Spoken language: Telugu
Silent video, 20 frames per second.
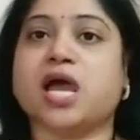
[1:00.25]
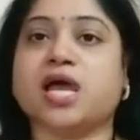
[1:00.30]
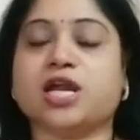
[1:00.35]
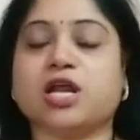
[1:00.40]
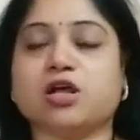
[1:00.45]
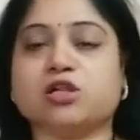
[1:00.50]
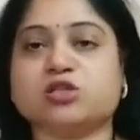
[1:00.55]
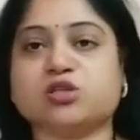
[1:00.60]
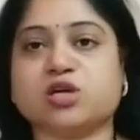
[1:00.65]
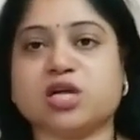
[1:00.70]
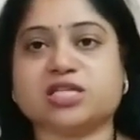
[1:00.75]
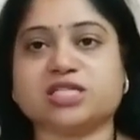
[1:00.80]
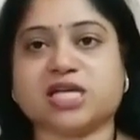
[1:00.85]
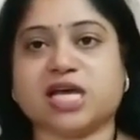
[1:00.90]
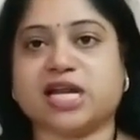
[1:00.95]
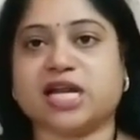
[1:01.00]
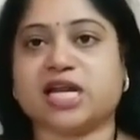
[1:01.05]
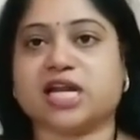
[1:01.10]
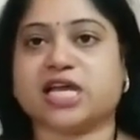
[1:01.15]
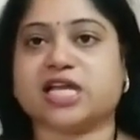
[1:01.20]
అండ్ ఆల్సో నా
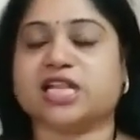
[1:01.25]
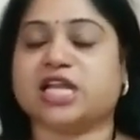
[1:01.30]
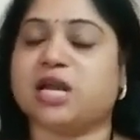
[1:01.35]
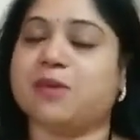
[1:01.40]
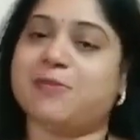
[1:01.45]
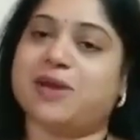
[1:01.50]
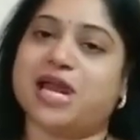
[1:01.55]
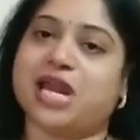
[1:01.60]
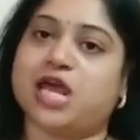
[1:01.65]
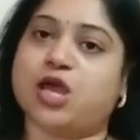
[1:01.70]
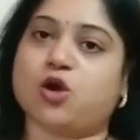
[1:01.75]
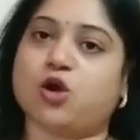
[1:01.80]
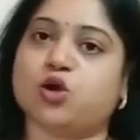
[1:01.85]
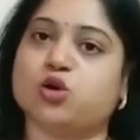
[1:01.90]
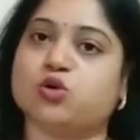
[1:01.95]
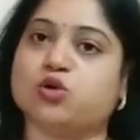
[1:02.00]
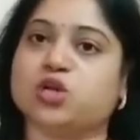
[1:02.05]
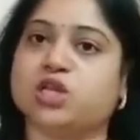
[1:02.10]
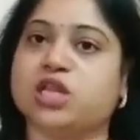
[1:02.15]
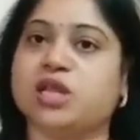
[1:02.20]
ఛానల్ కింద బెల్
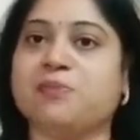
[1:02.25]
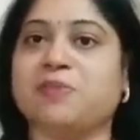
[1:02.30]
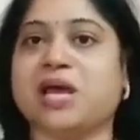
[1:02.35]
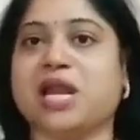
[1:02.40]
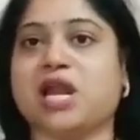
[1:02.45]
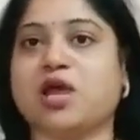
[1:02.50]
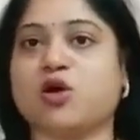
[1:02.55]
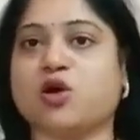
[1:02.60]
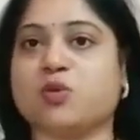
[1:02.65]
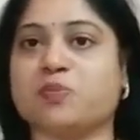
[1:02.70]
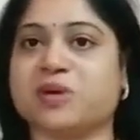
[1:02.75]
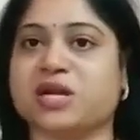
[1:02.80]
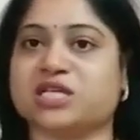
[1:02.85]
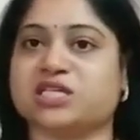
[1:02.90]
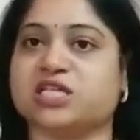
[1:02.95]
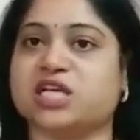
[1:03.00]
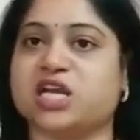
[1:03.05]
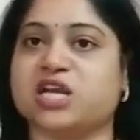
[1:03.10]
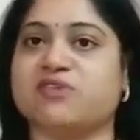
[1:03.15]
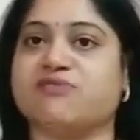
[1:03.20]
ఐకాన్ ఉంటుంది బెల్ ఐకాన్
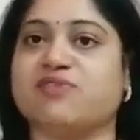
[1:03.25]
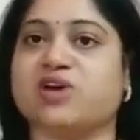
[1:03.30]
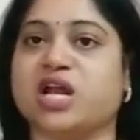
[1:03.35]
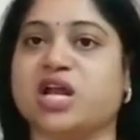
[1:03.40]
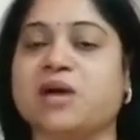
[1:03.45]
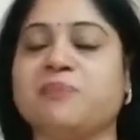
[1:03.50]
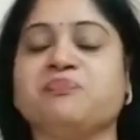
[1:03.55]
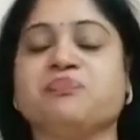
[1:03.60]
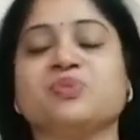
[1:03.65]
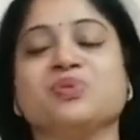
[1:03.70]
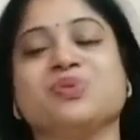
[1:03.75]
ప్రెస్ చేయడం వల్ల